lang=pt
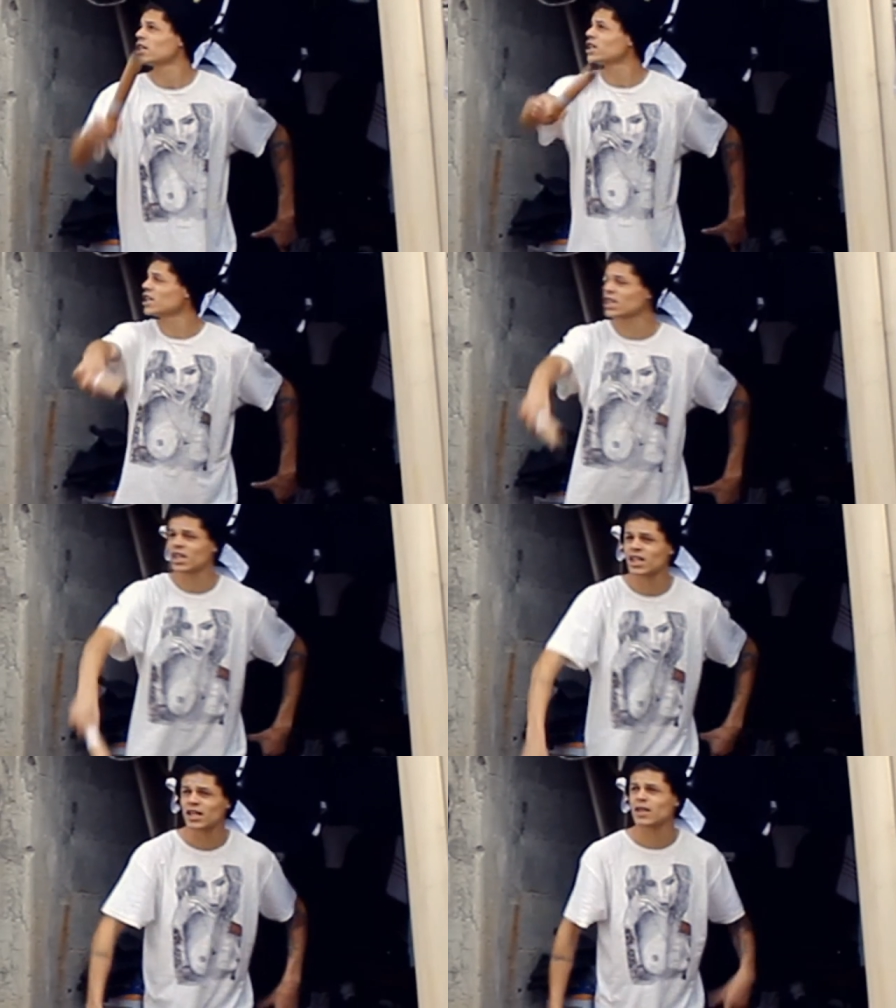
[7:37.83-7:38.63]

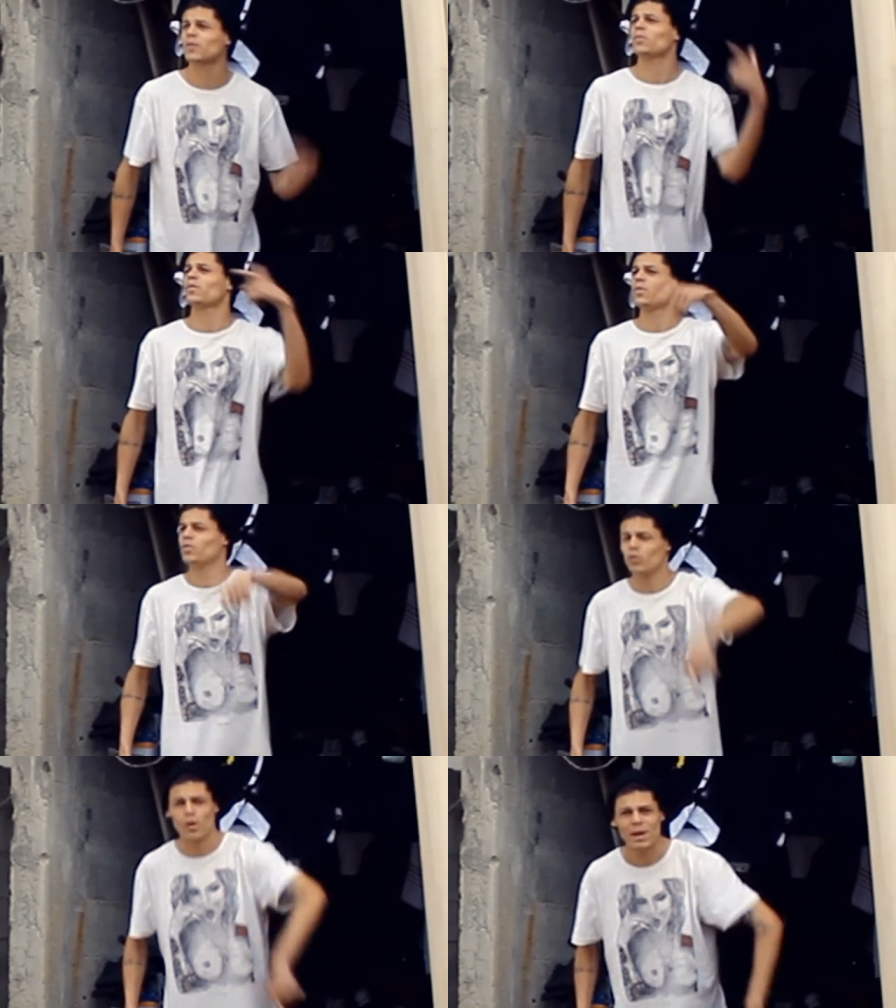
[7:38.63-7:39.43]
que
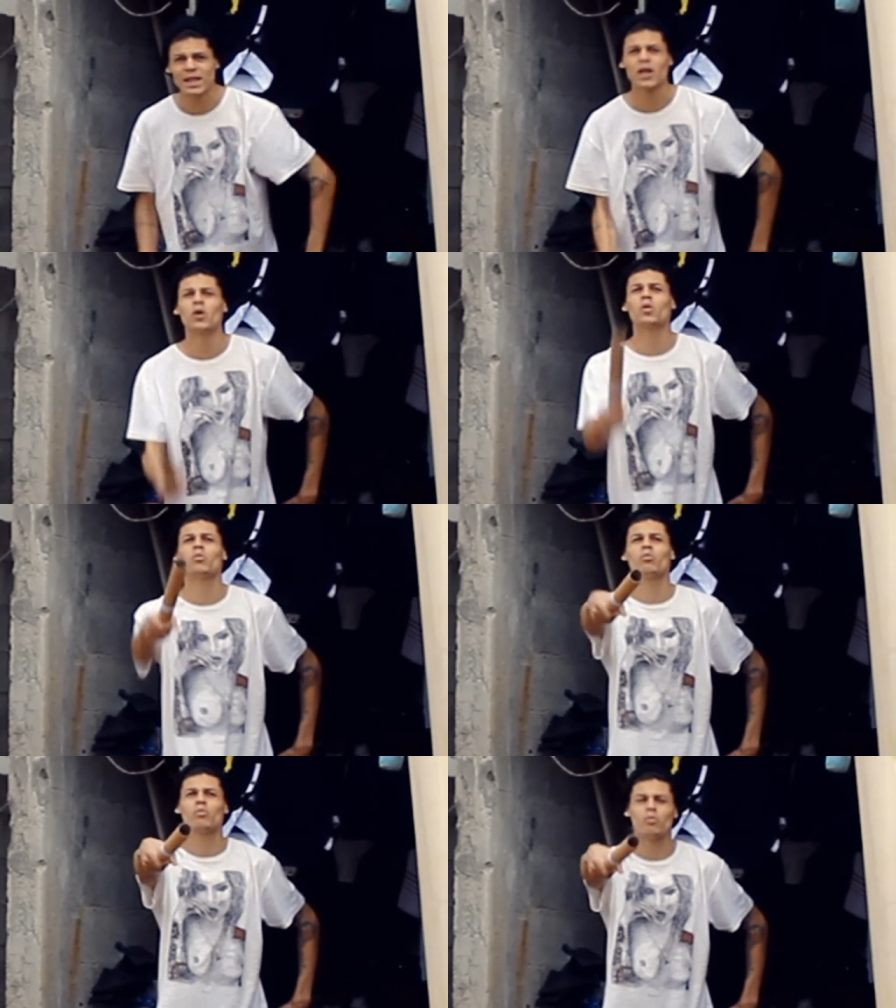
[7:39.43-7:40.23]
nós bateu